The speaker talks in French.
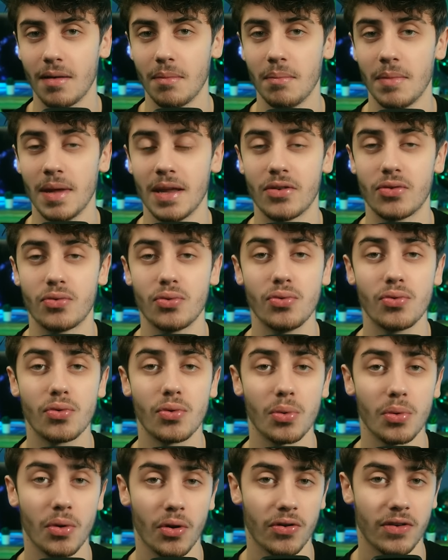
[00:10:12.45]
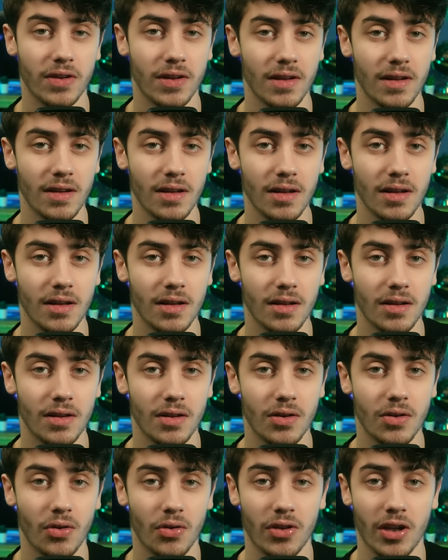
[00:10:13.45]
mais tout condensé
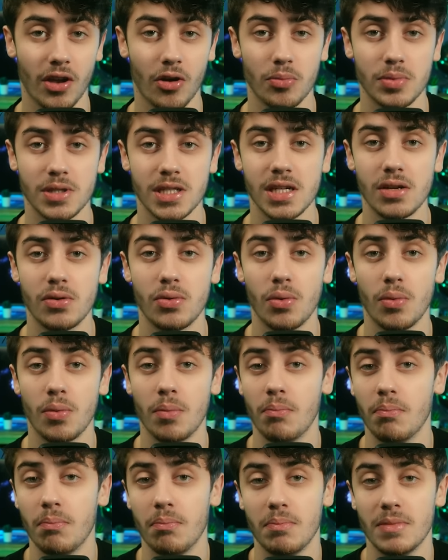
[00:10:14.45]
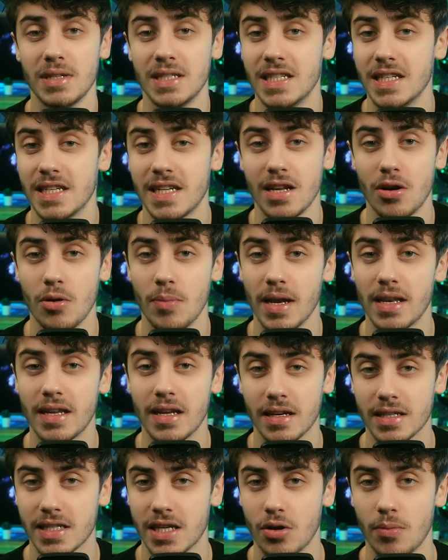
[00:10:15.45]
dans un objet de 10 km,
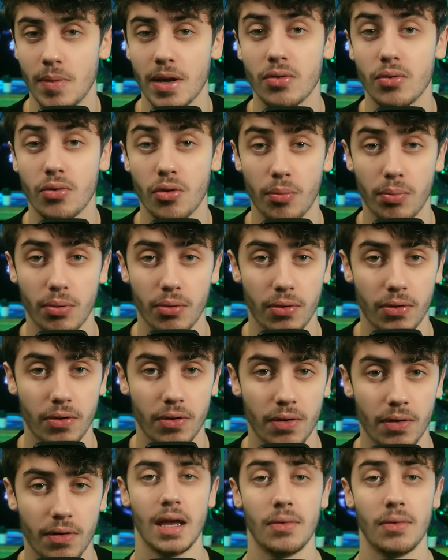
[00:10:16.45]
15 km tout au plus.